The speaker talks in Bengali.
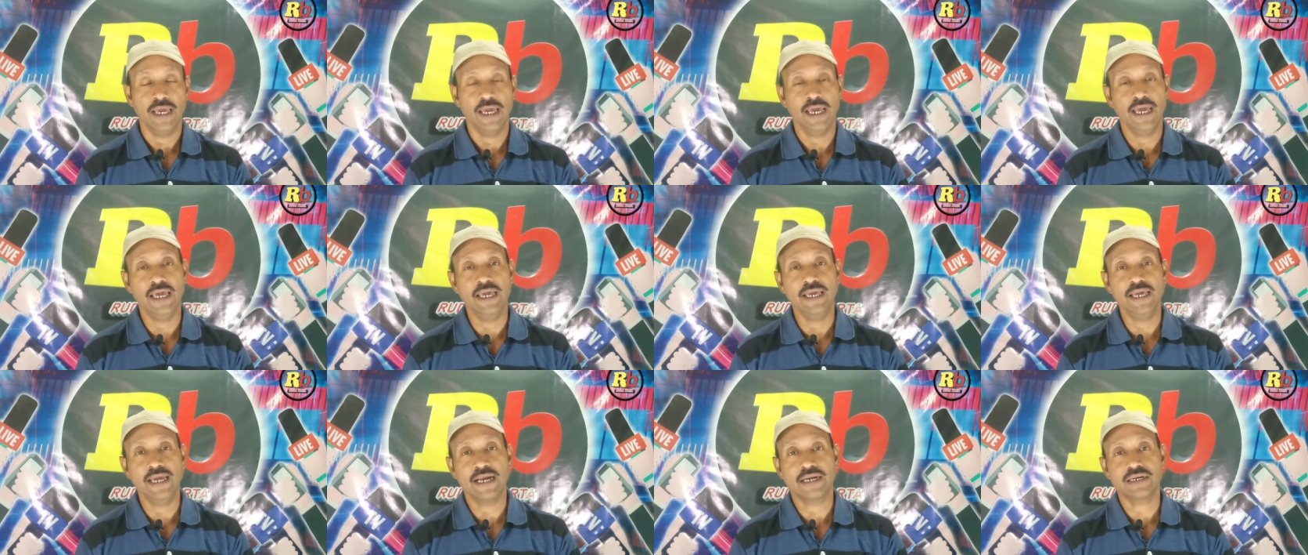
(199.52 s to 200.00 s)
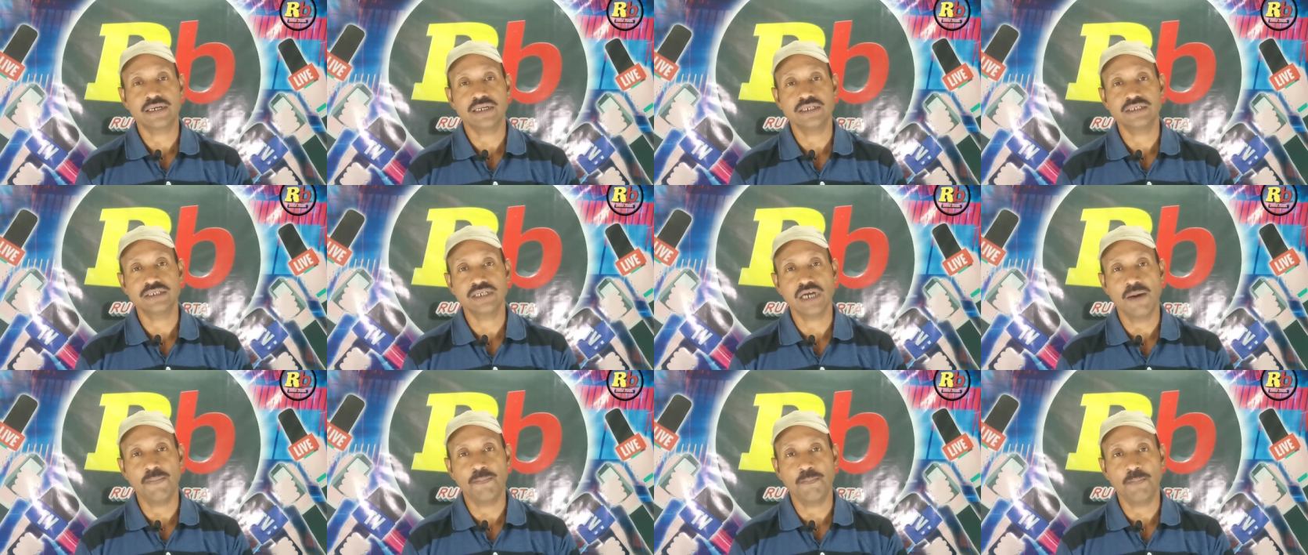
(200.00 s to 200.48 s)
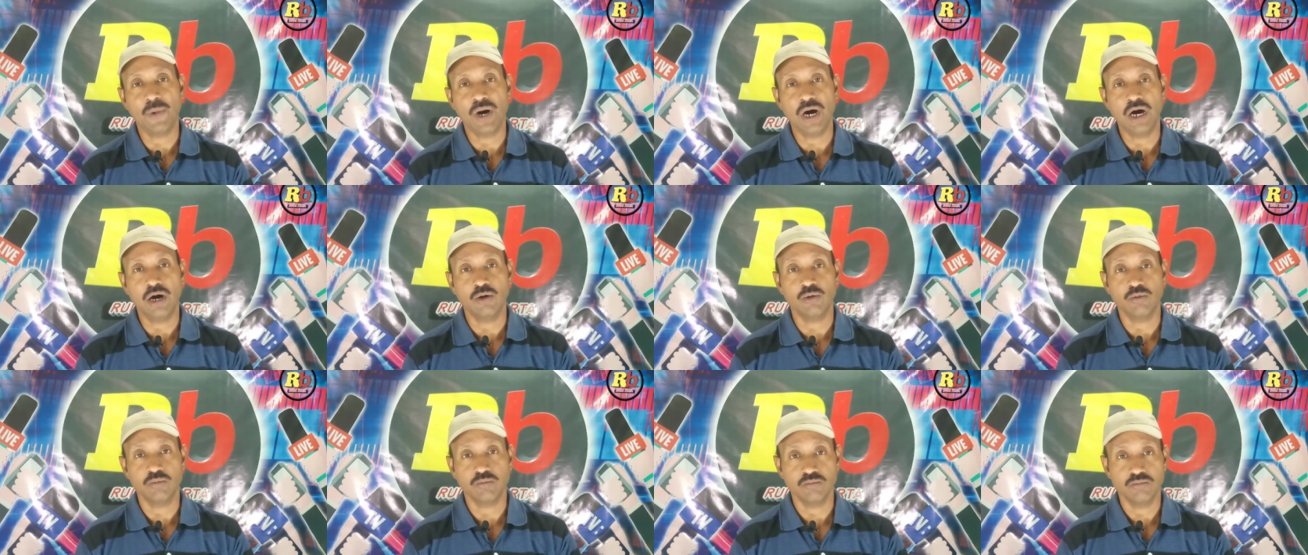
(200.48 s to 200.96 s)
এই একটা চাপ্পা
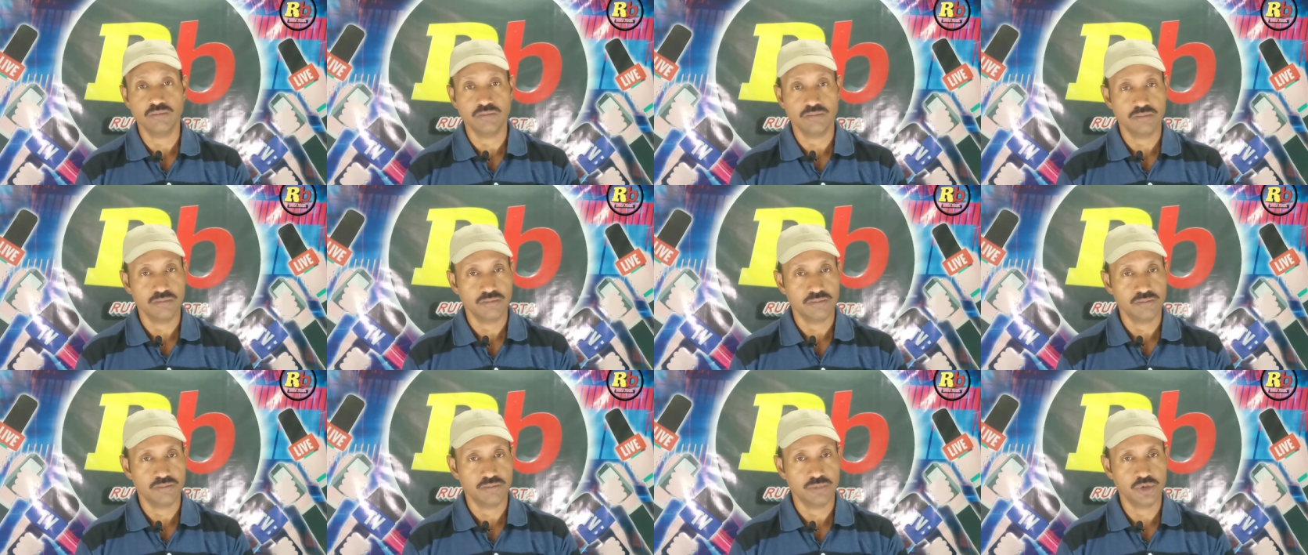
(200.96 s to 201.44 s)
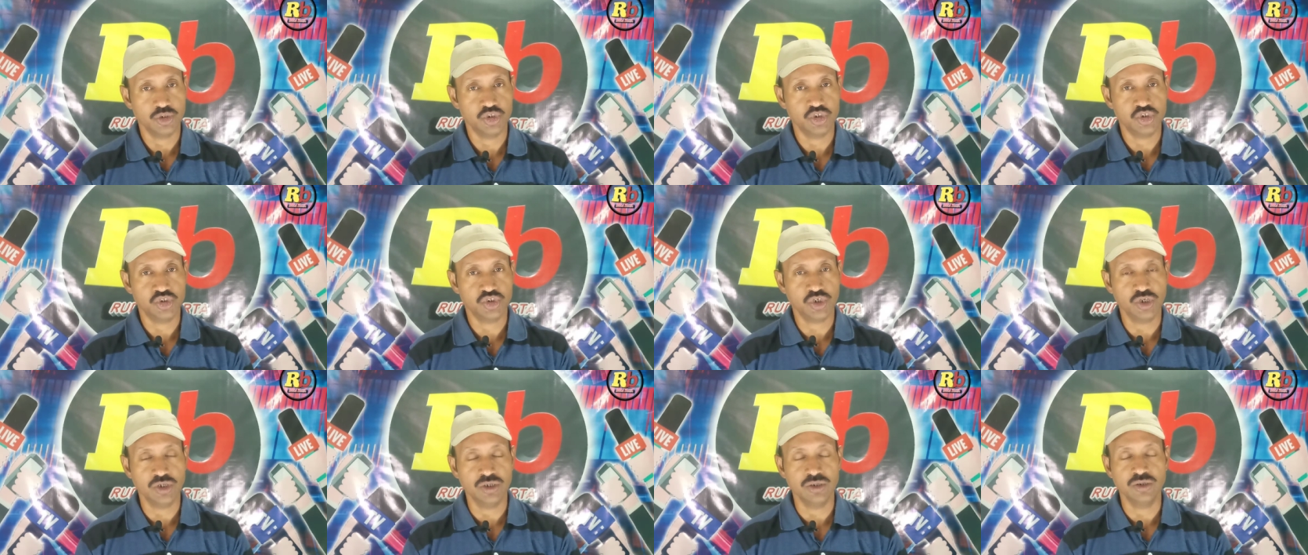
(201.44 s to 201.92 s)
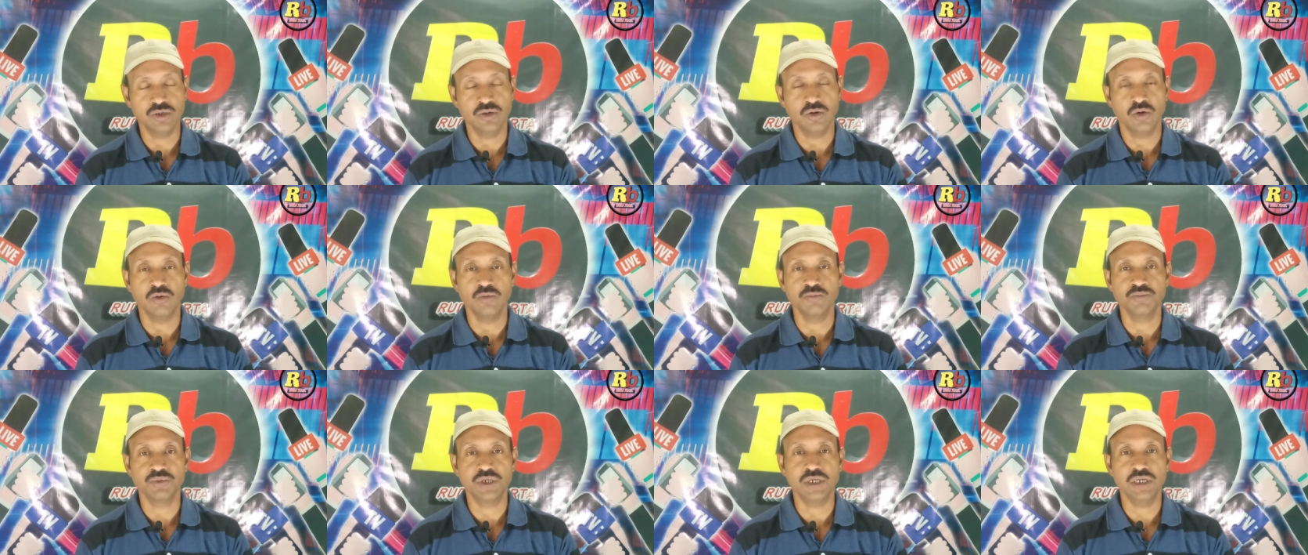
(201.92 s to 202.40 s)
প্রচ্ছন্ন
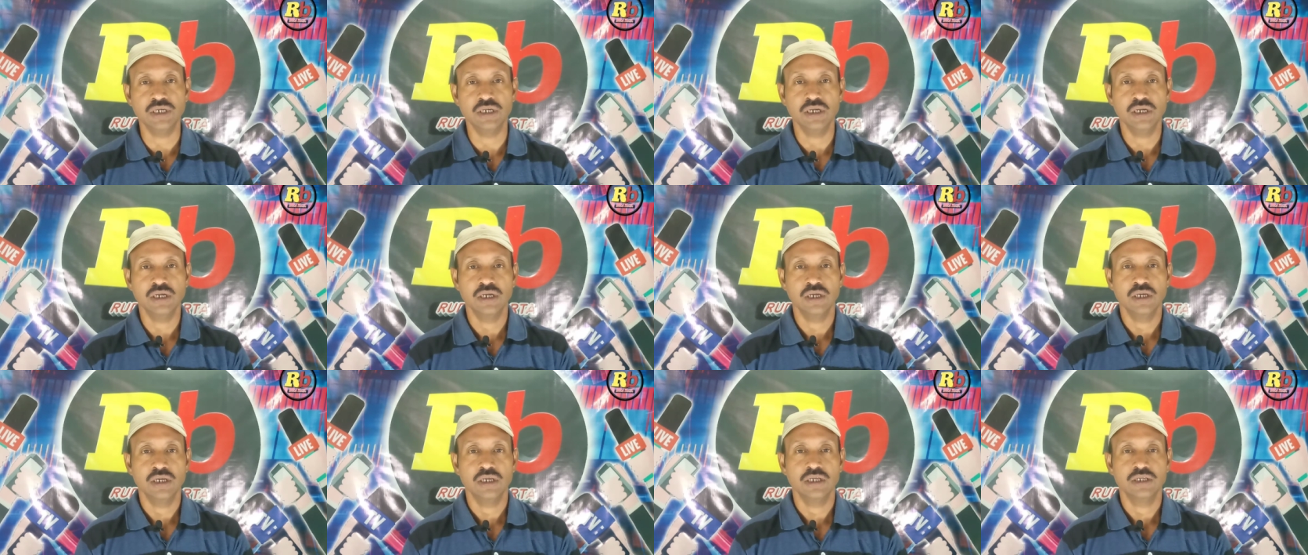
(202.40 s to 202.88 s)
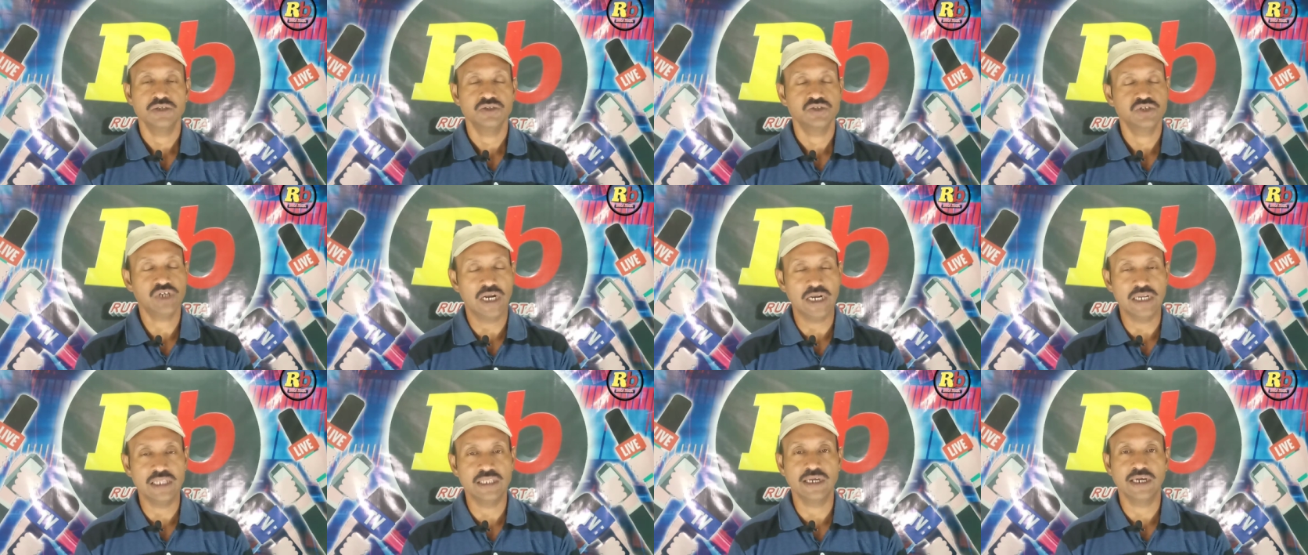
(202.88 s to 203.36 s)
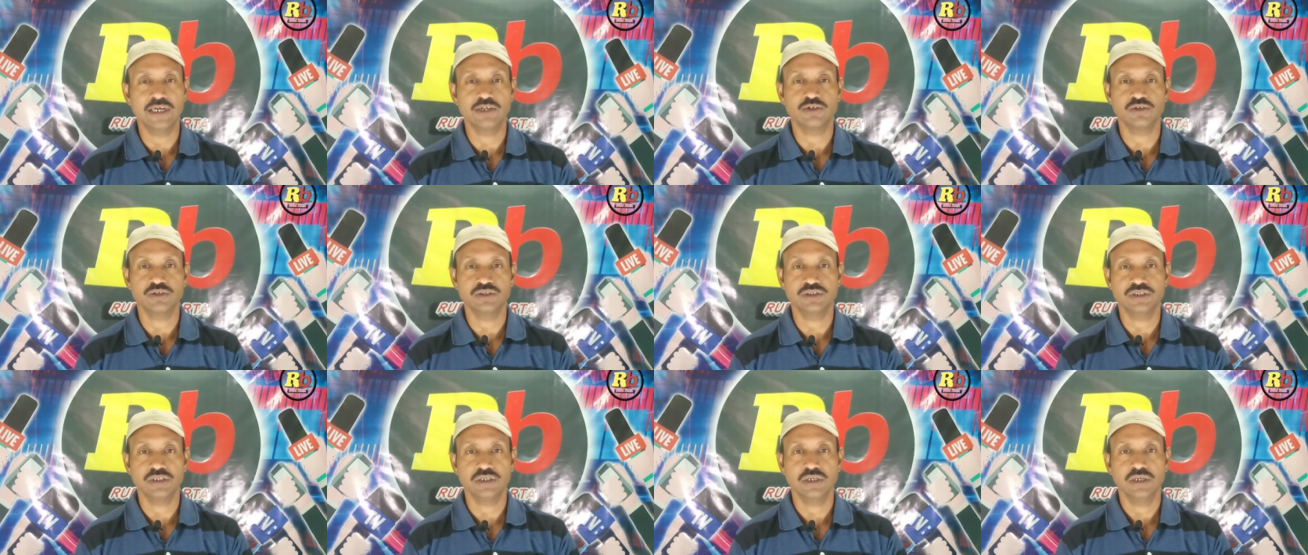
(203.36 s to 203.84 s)
হুমকি চারিদিকে
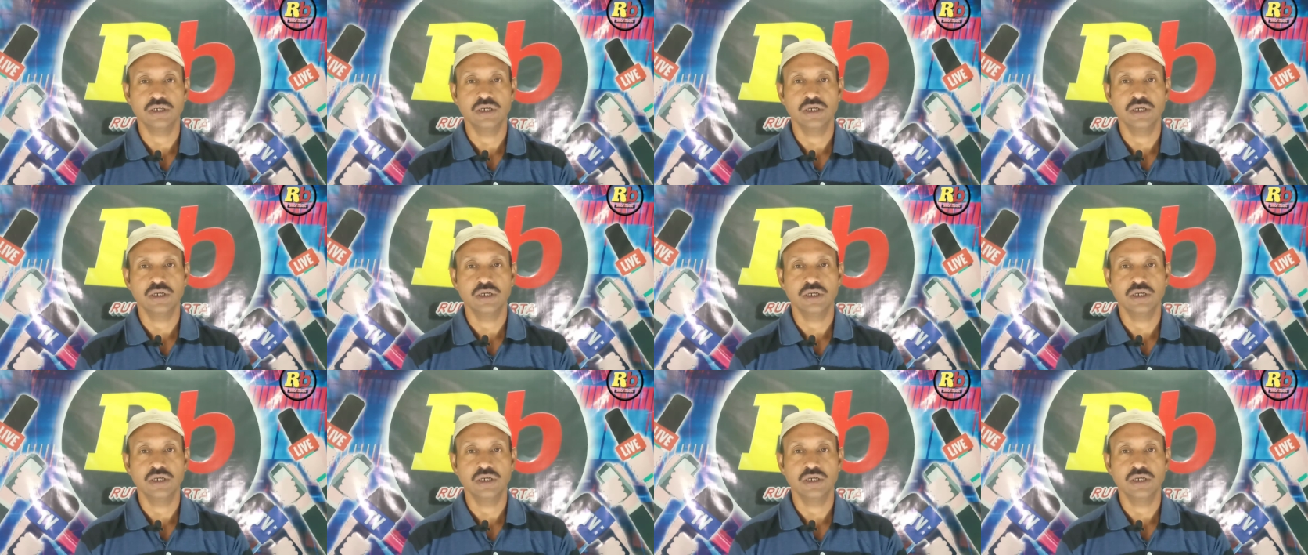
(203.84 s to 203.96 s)
চলছে